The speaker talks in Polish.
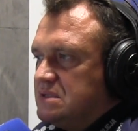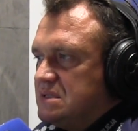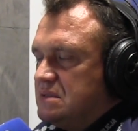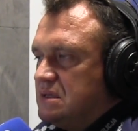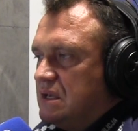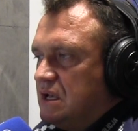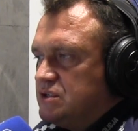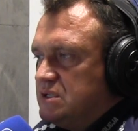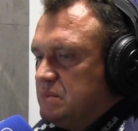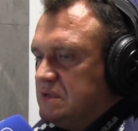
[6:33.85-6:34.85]
niestety
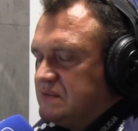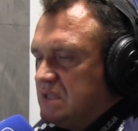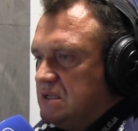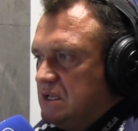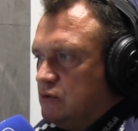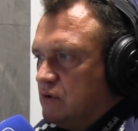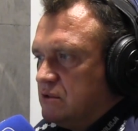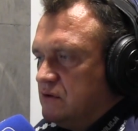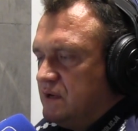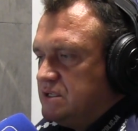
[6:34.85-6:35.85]
lekarze nie byli w stanie ich
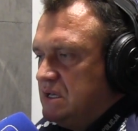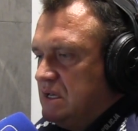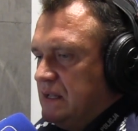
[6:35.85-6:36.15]
uratować